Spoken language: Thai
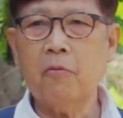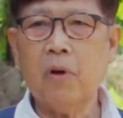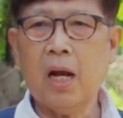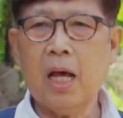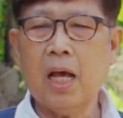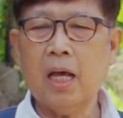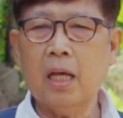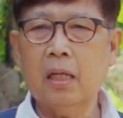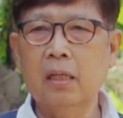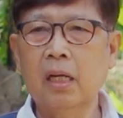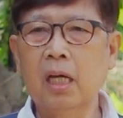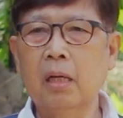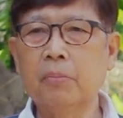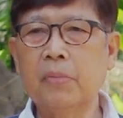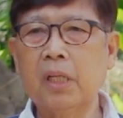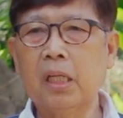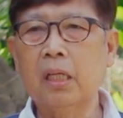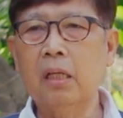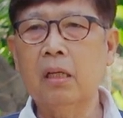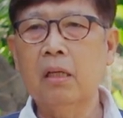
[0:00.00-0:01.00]
ดว่าเดิม
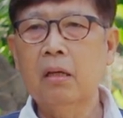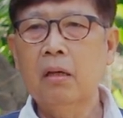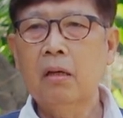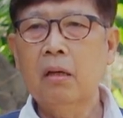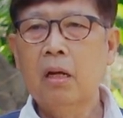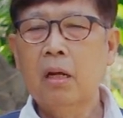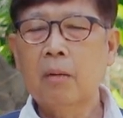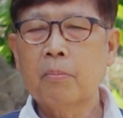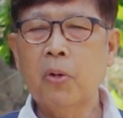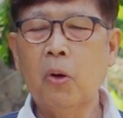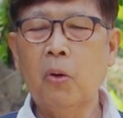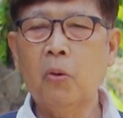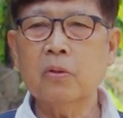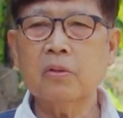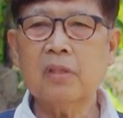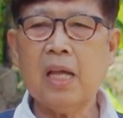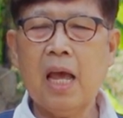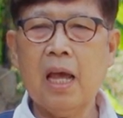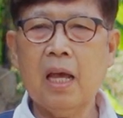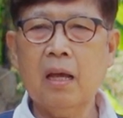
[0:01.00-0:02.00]
ทีพระอง
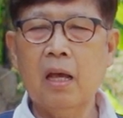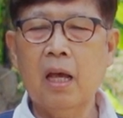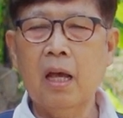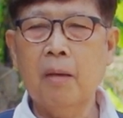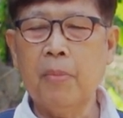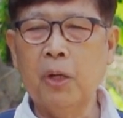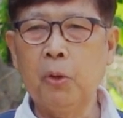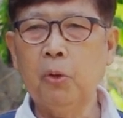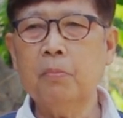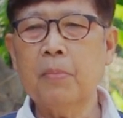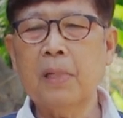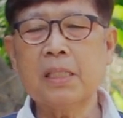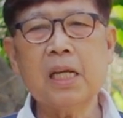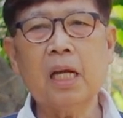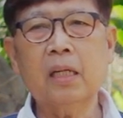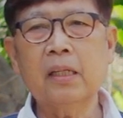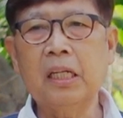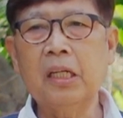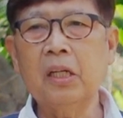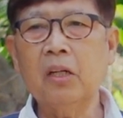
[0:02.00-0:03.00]
ค์สร้างมนุษย์มา
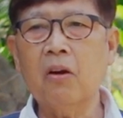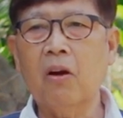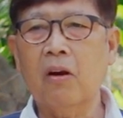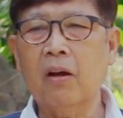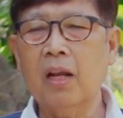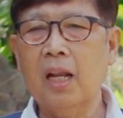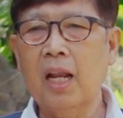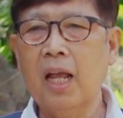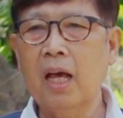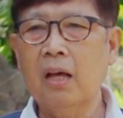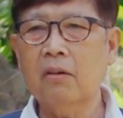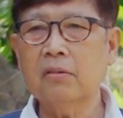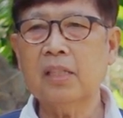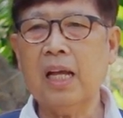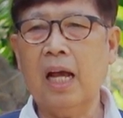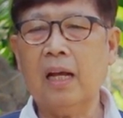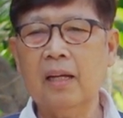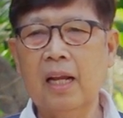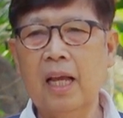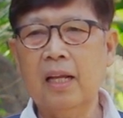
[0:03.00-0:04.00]
จากดินก่อนแล้ว
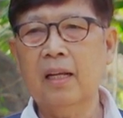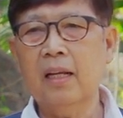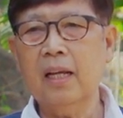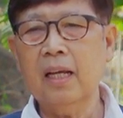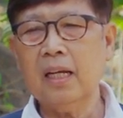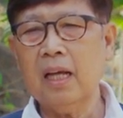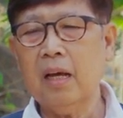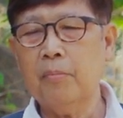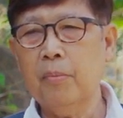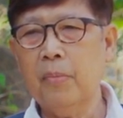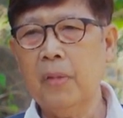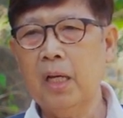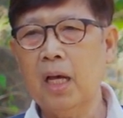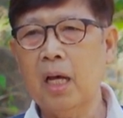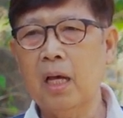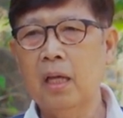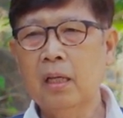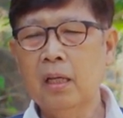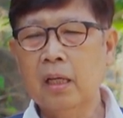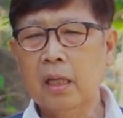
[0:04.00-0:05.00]
จากนั้นนะครับเมื่อ
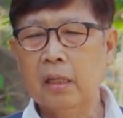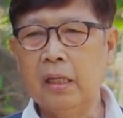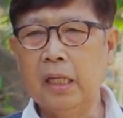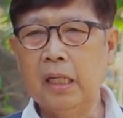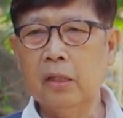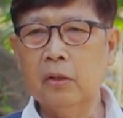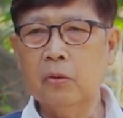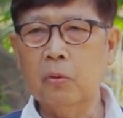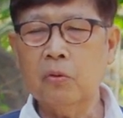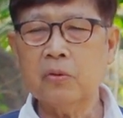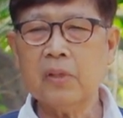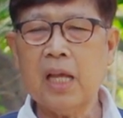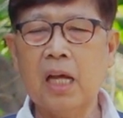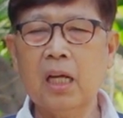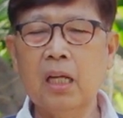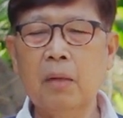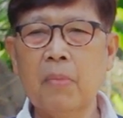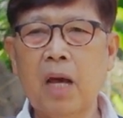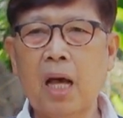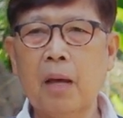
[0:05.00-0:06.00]
ดินถูกสร้าง
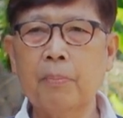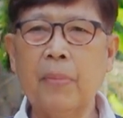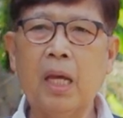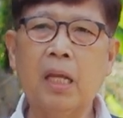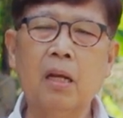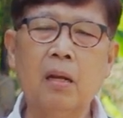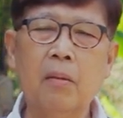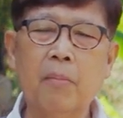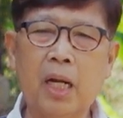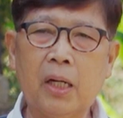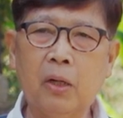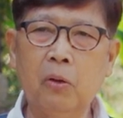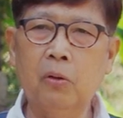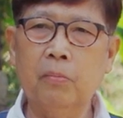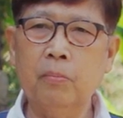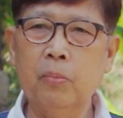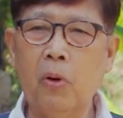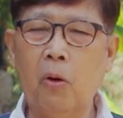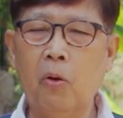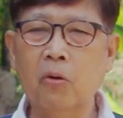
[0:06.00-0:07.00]
ขึ้นมาเป็นมนุษ
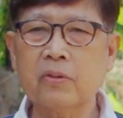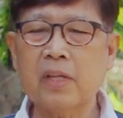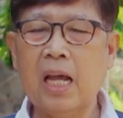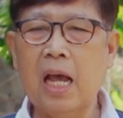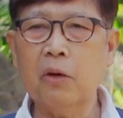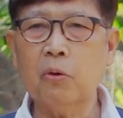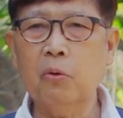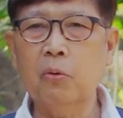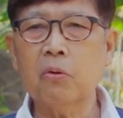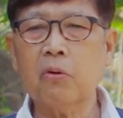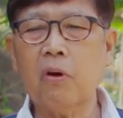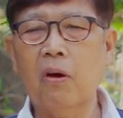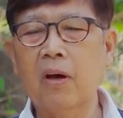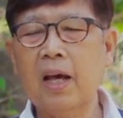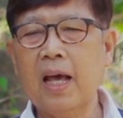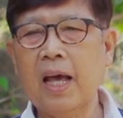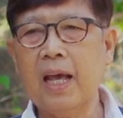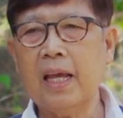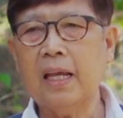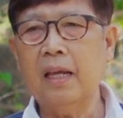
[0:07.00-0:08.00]
ย์พระองค์สร้างคู่ครอง
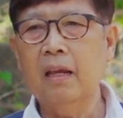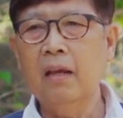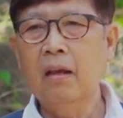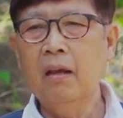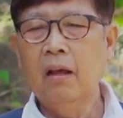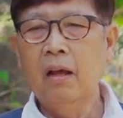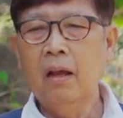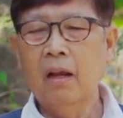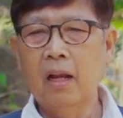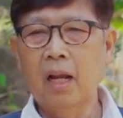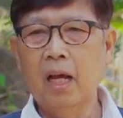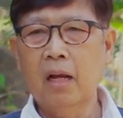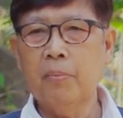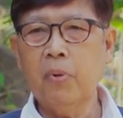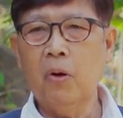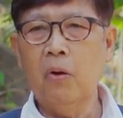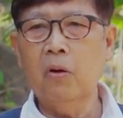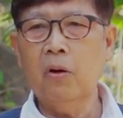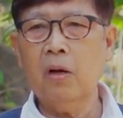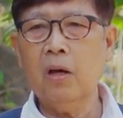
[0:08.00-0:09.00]
ให้แล้ว
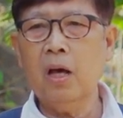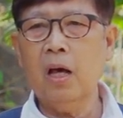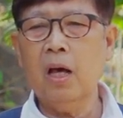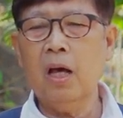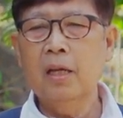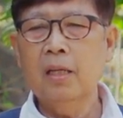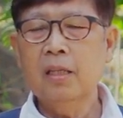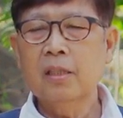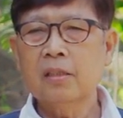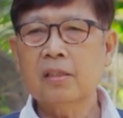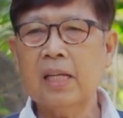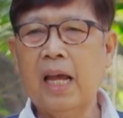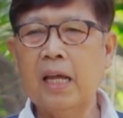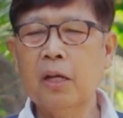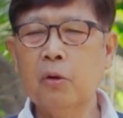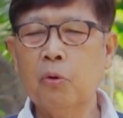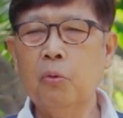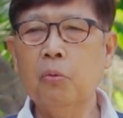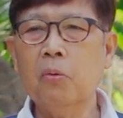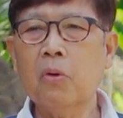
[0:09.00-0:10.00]
พระองค์ก็ใช้
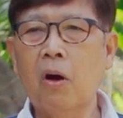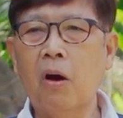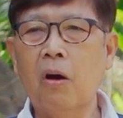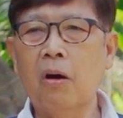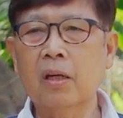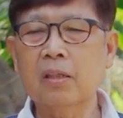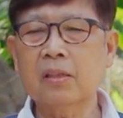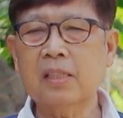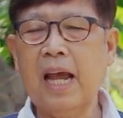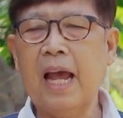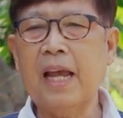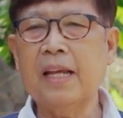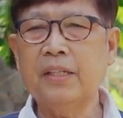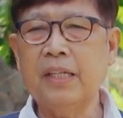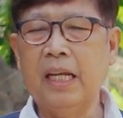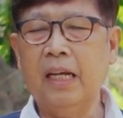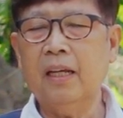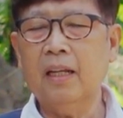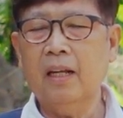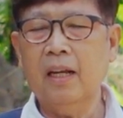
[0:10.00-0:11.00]
คู่ครองชาย
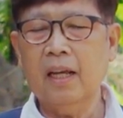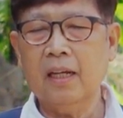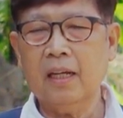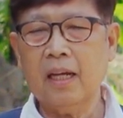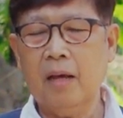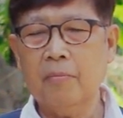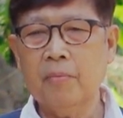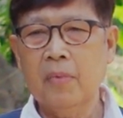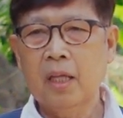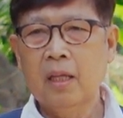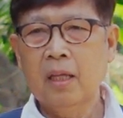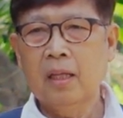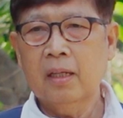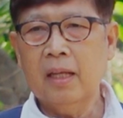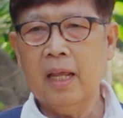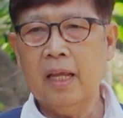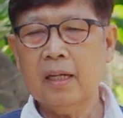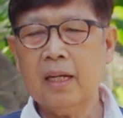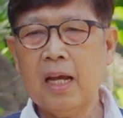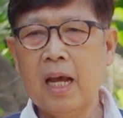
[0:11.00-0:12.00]
หญิงนะครับ
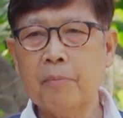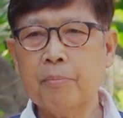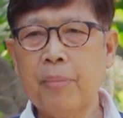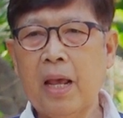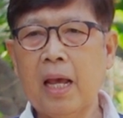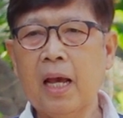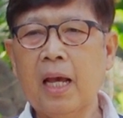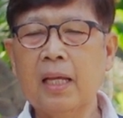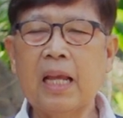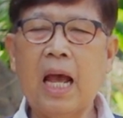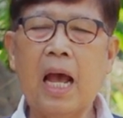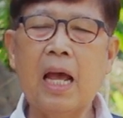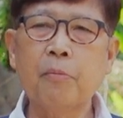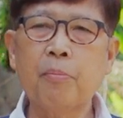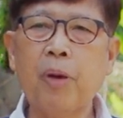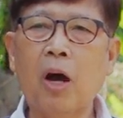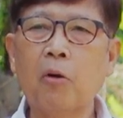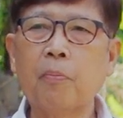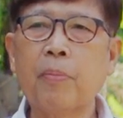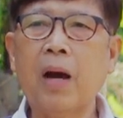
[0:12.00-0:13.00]
ในการแพร่ขยาย
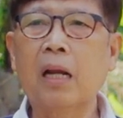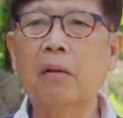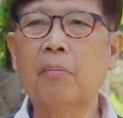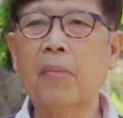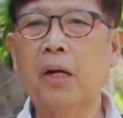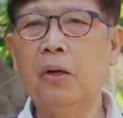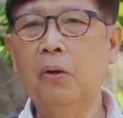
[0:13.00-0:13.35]
เผ่าพันธุ์ม